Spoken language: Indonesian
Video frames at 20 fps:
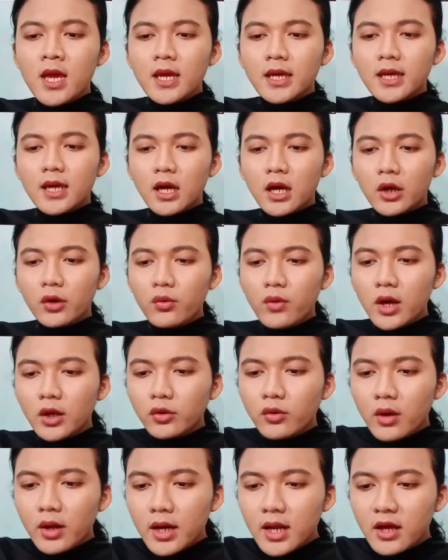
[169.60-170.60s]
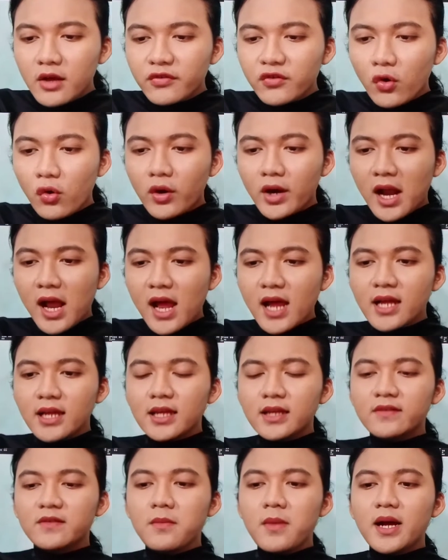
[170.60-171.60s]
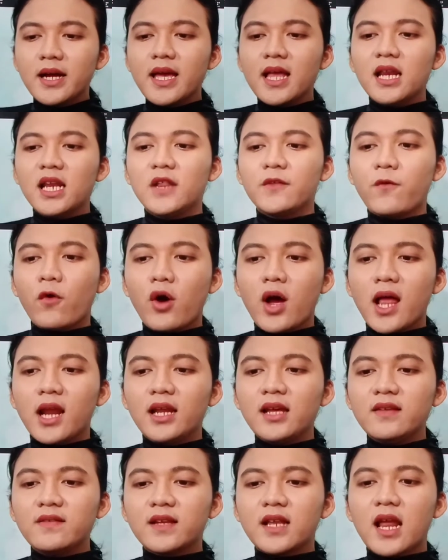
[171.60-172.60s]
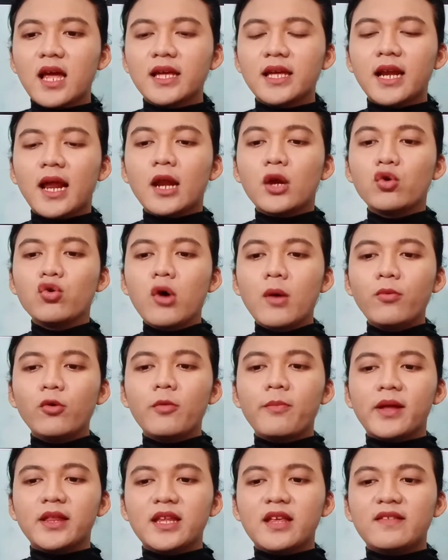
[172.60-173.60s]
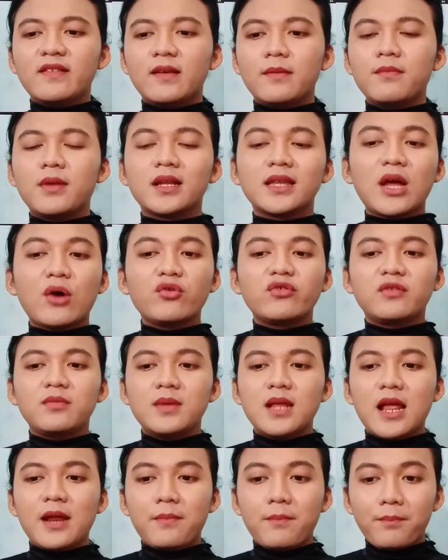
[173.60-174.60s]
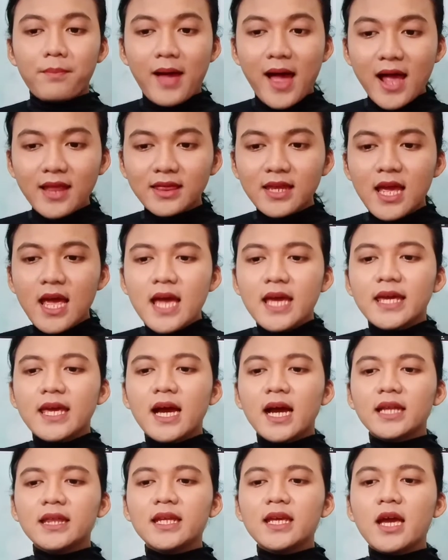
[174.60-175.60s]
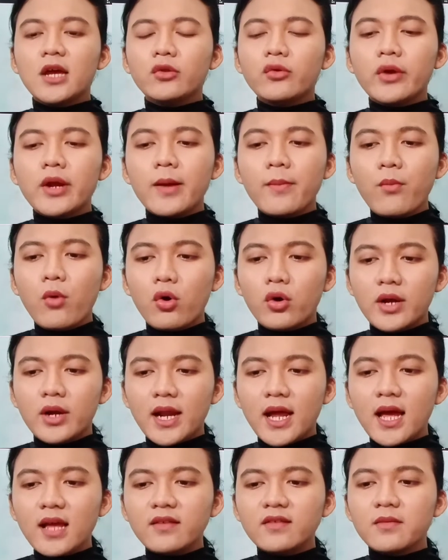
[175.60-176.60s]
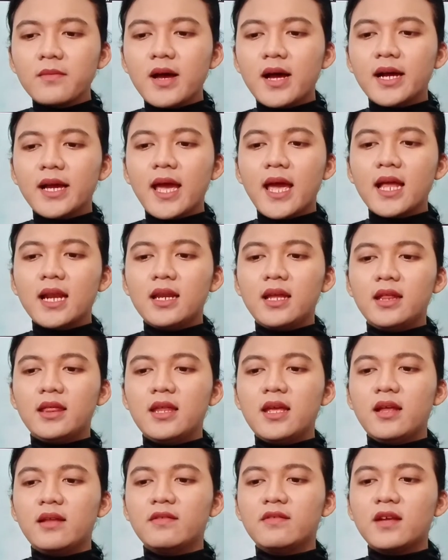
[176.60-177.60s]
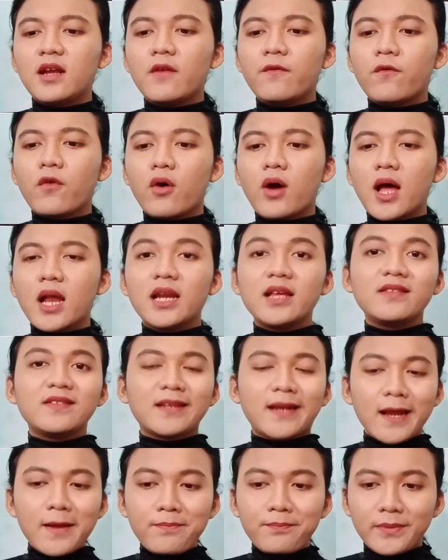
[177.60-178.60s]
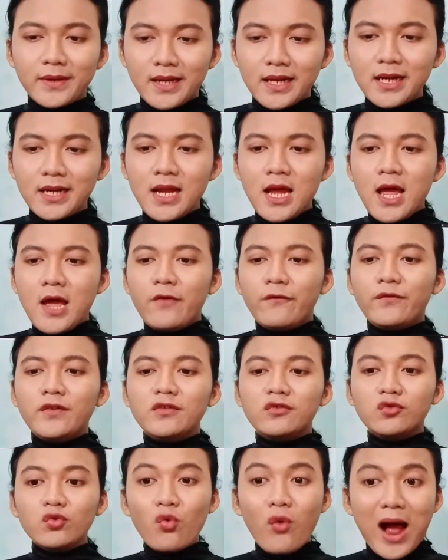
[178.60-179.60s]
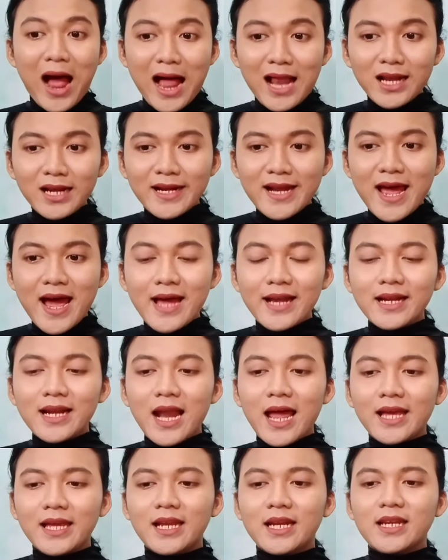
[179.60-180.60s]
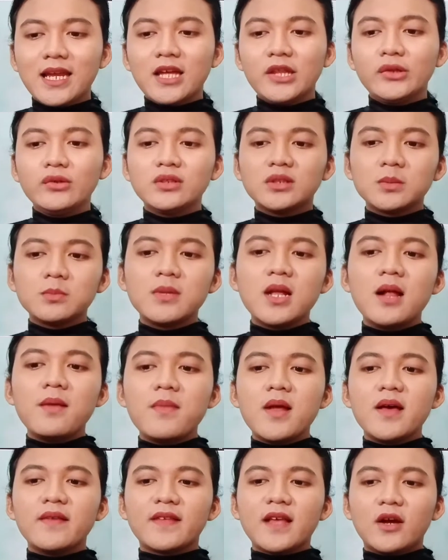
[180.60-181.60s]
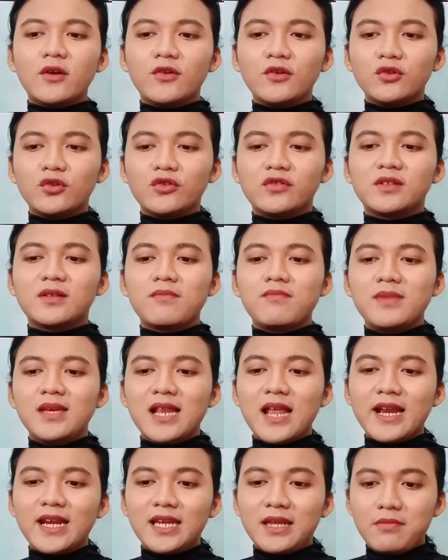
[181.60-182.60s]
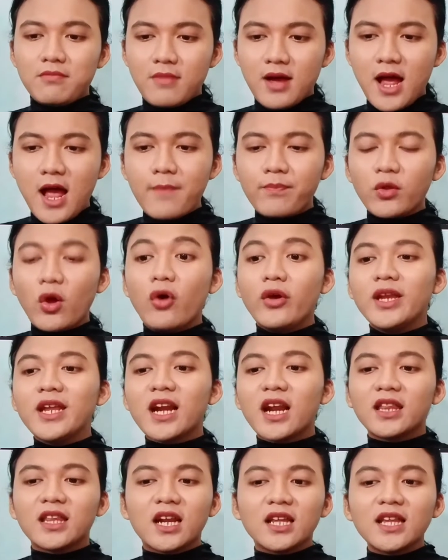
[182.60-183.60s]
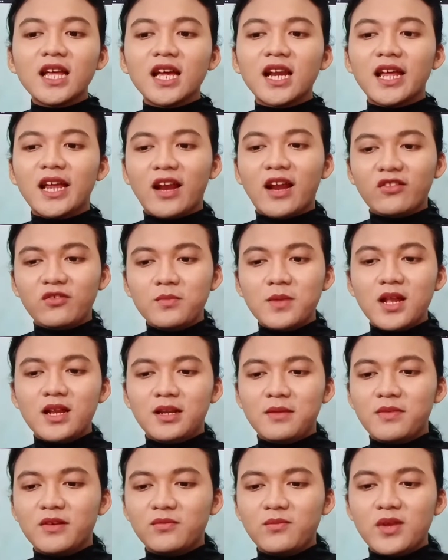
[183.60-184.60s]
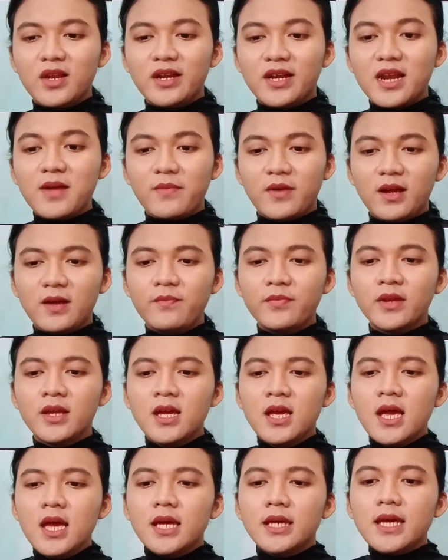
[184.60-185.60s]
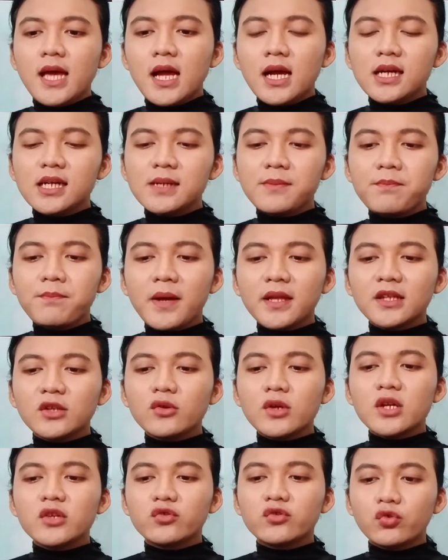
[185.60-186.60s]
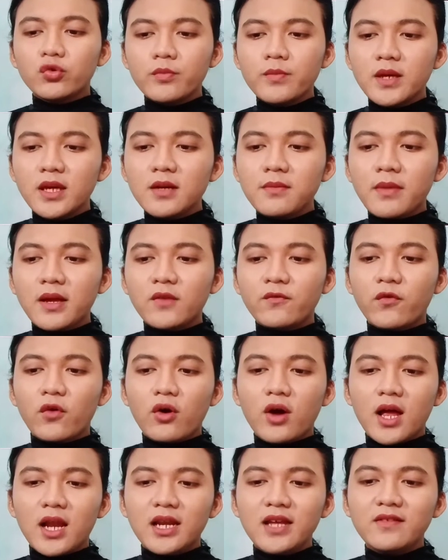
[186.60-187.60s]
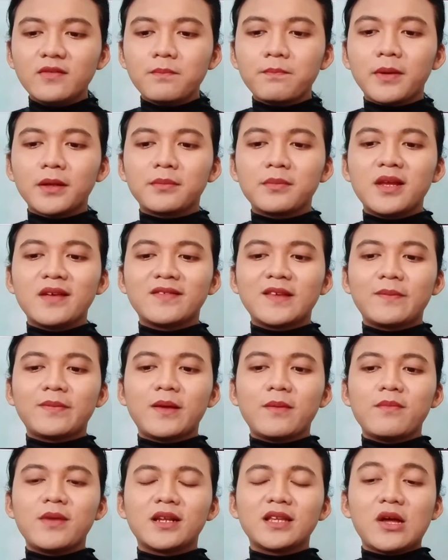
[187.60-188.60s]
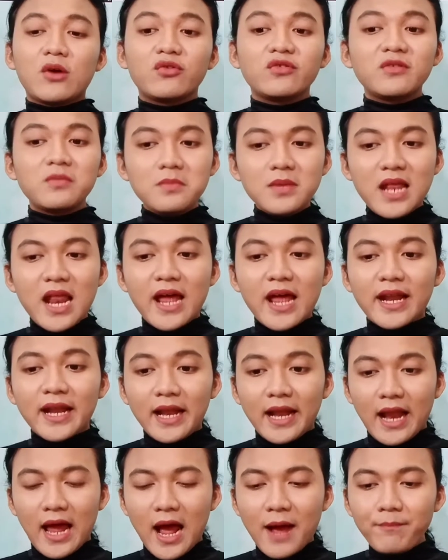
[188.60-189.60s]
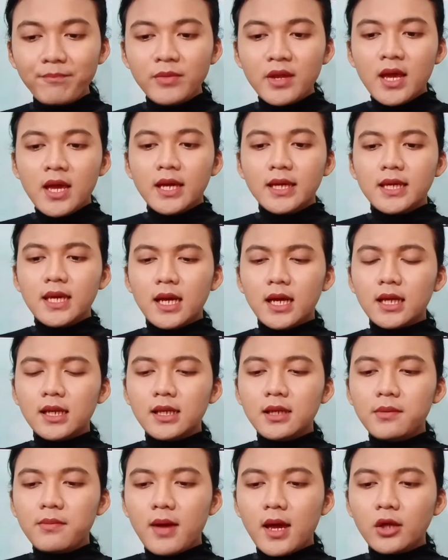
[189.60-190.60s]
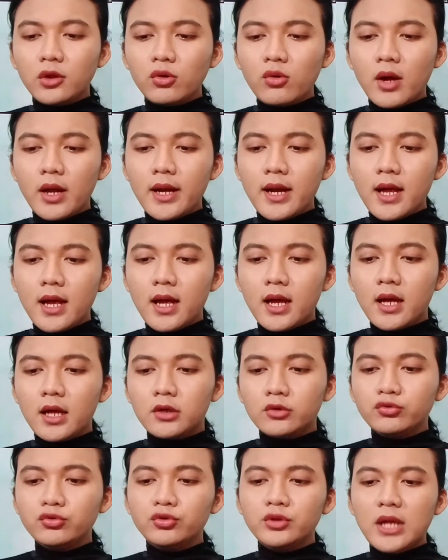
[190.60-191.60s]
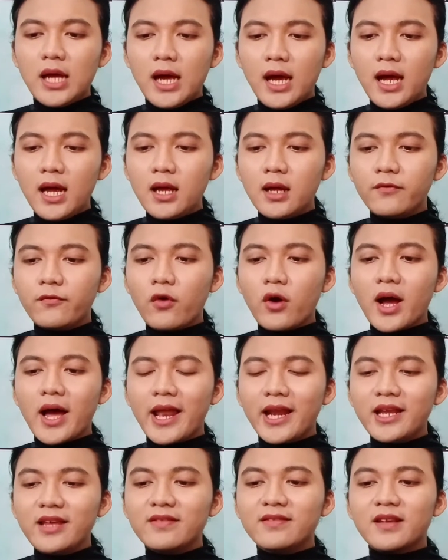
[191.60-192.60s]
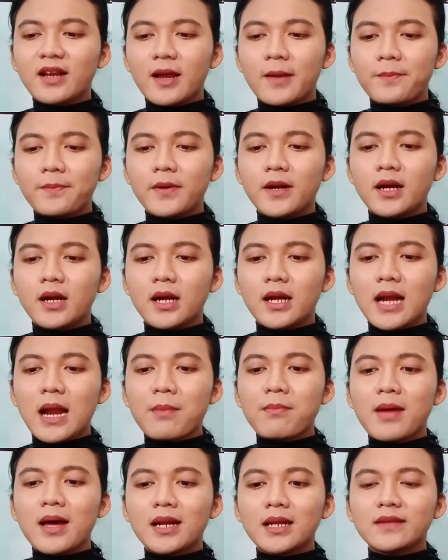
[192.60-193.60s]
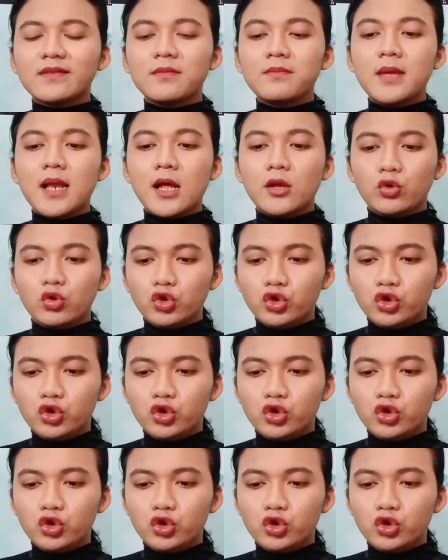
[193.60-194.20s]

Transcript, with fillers: yang kedua itu ada Sora sebagai lead vokalis kelahiran 24 Desember tahun 94 yang ketiga itu ada Bona sebagai lead dancer, vokalis, rapper visual dan lahirnya itu 19 Agustus 95 oh ini rata-rata kelahiran 95-96 ya yang keempat itu ada Subin main vokalis 14 September tahun 96. Yang kelima itu ada Ruda vokalis rapper 6 Maret 97